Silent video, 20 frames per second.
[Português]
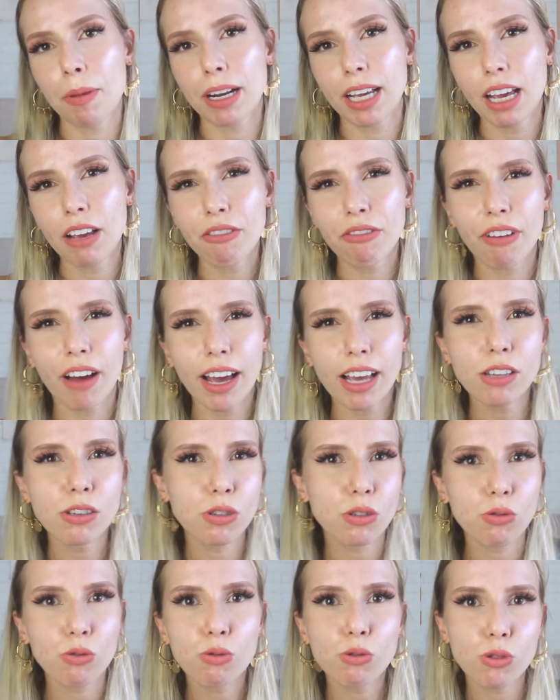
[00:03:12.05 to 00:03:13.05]
para quem
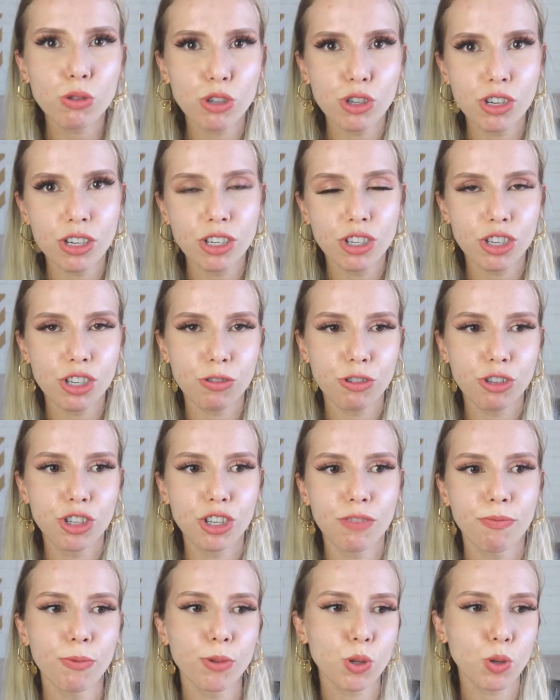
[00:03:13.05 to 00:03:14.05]
faz uso de, de,
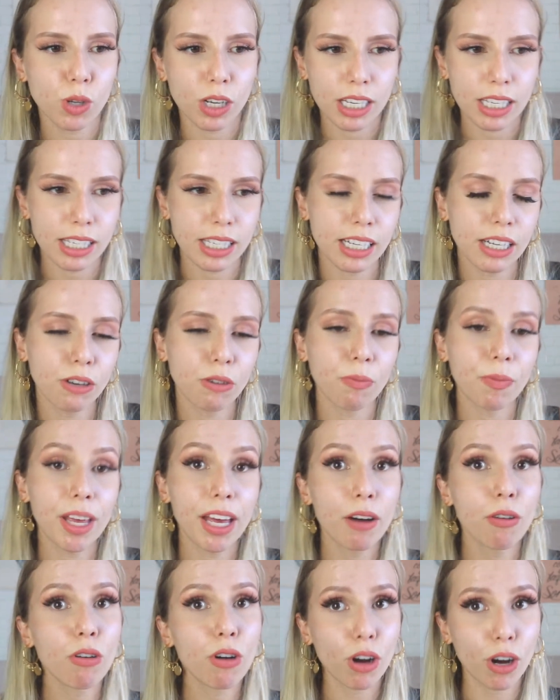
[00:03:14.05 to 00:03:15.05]
de, musculação,
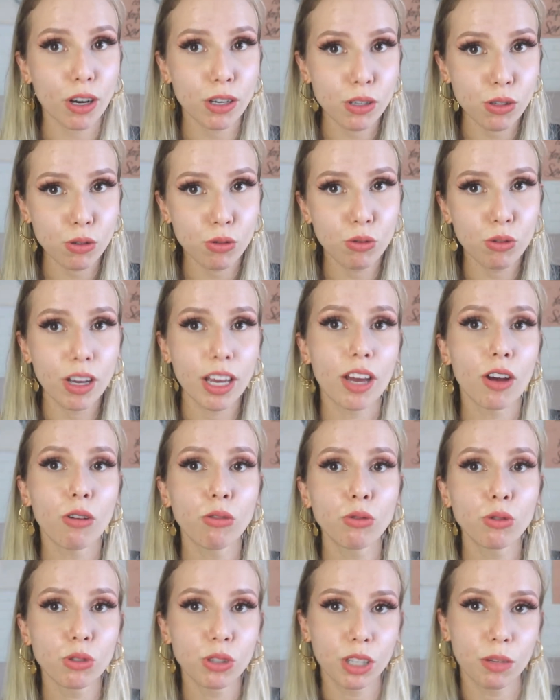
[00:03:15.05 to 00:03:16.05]
eu gosto,
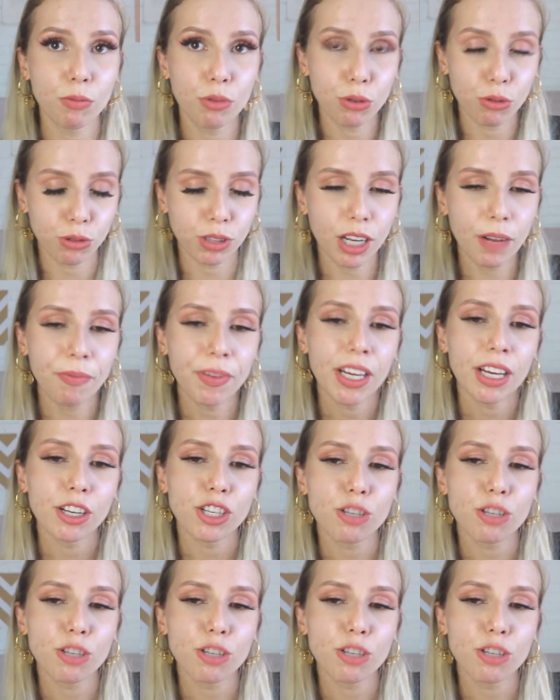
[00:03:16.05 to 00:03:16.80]
eu, Nutri Bruna,